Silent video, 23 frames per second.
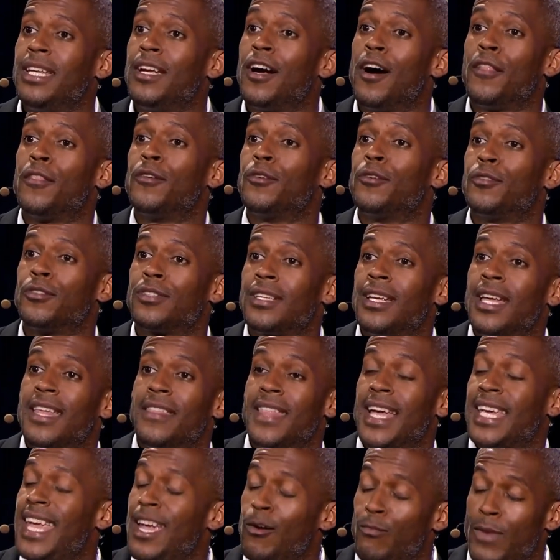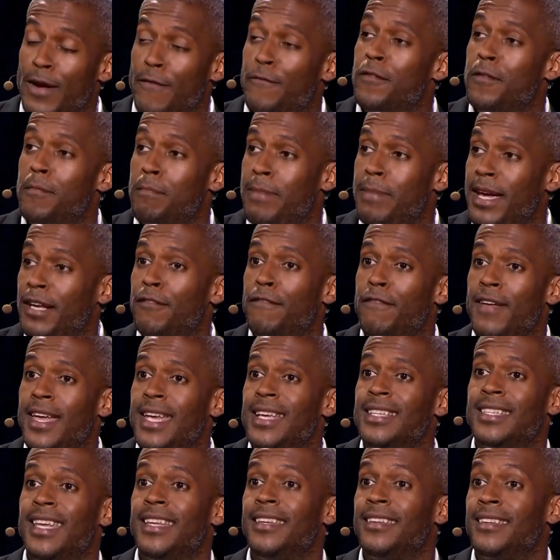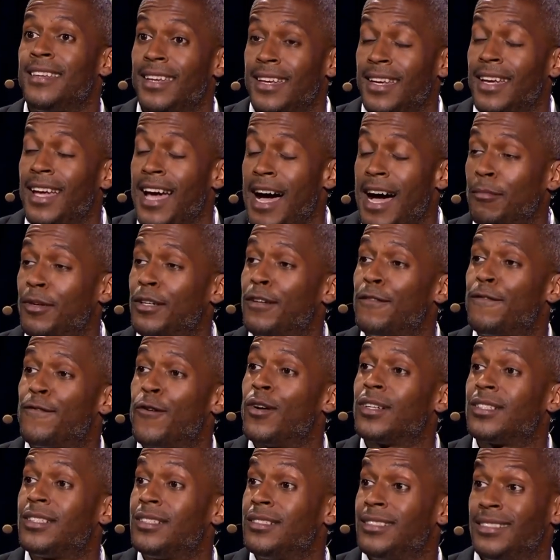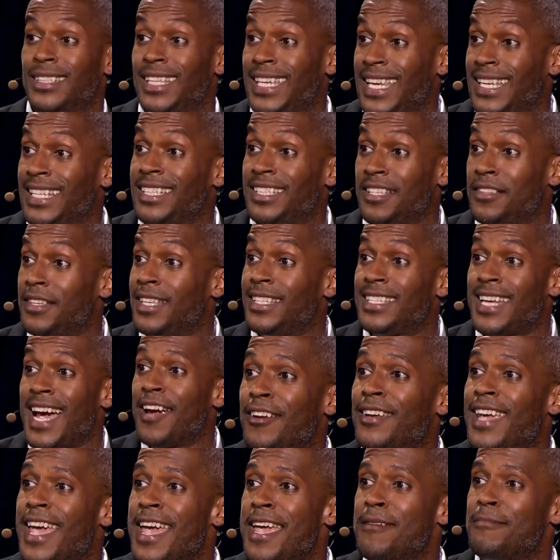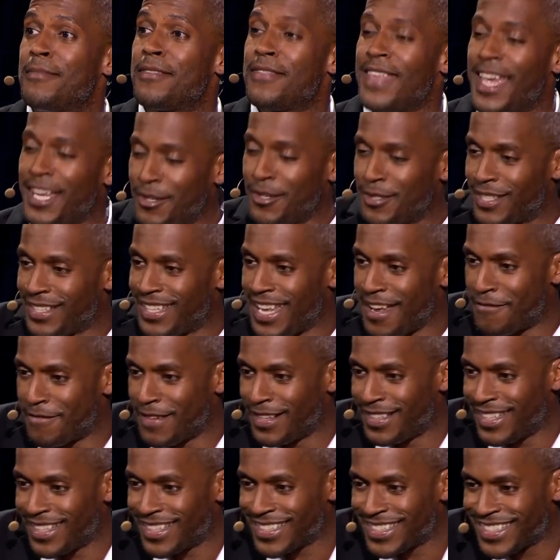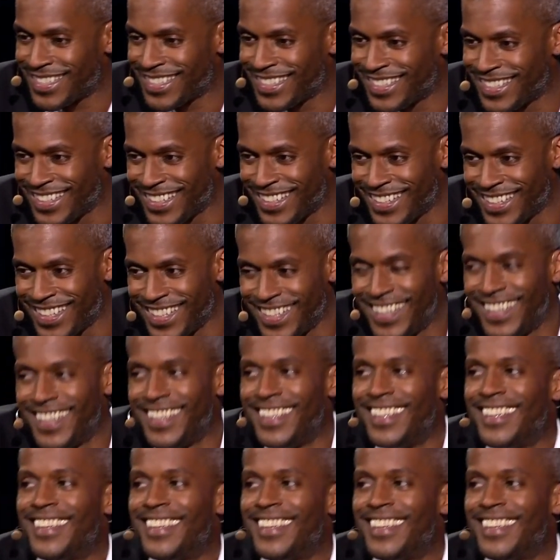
Tôi chắc chắn rằng có nhiều người khác cũng rất chờ giai đoạn beta. Và tôi mong xem toàn bộ trò chơi. Cảm ơn anh vì hôm nay.